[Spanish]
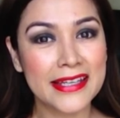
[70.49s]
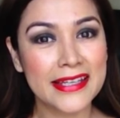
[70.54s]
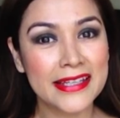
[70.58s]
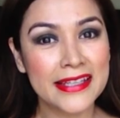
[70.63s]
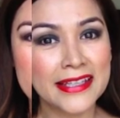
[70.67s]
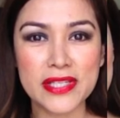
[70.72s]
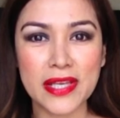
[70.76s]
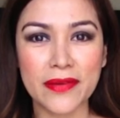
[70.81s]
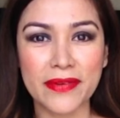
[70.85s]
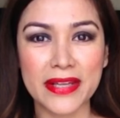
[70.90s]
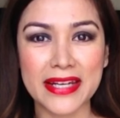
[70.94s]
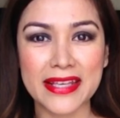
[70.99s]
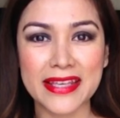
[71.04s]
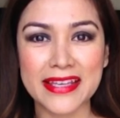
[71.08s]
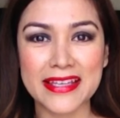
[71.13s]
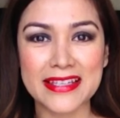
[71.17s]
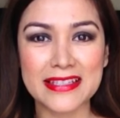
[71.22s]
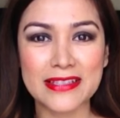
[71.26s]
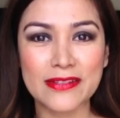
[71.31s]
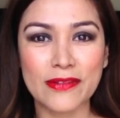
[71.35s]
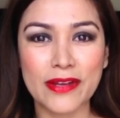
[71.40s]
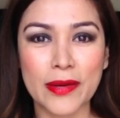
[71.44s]
Vamos a ver
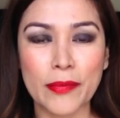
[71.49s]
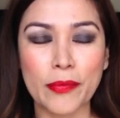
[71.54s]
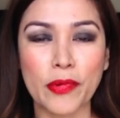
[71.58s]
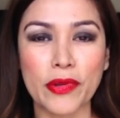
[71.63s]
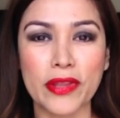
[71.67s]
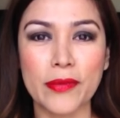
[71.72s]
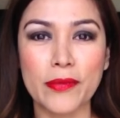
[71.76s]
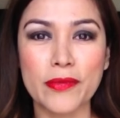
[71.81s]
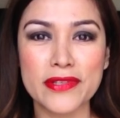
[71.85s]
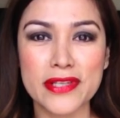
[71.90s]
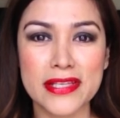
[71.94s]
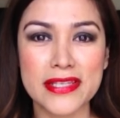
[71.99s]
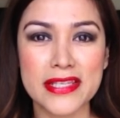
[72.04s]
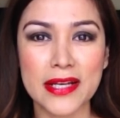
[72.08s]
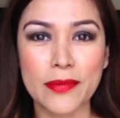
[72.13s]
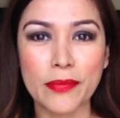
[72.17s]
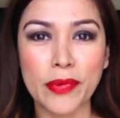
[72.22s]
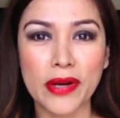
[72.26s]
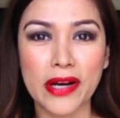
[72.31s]
qué es lo que podemos hacer